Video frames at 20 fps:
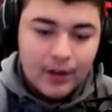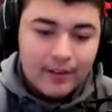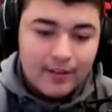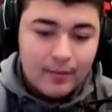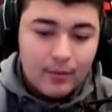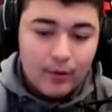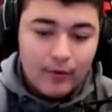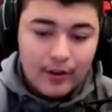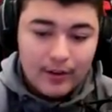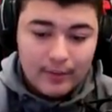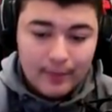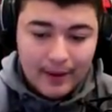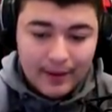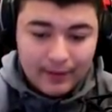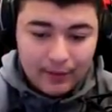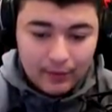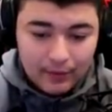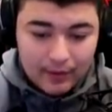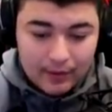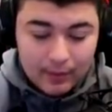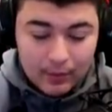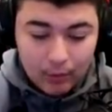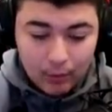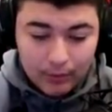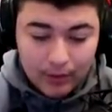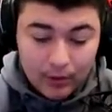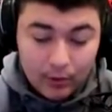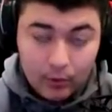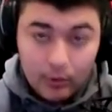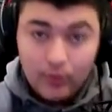les amis, on va aller se balader dans cette maison.
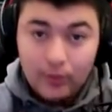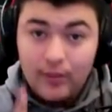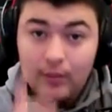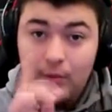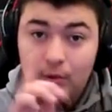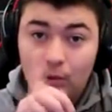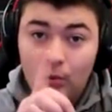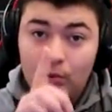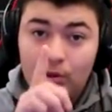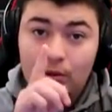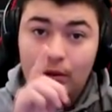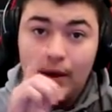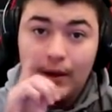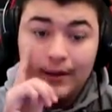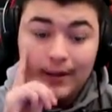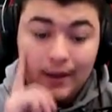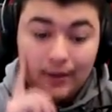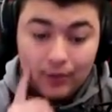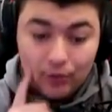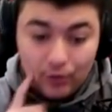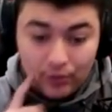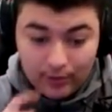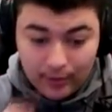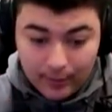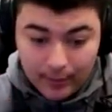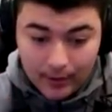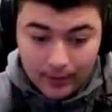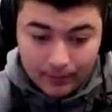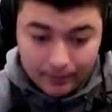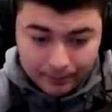Peut-être que dans cette maison, il y aura Cars, je ne sais
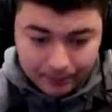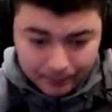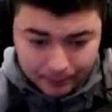pas.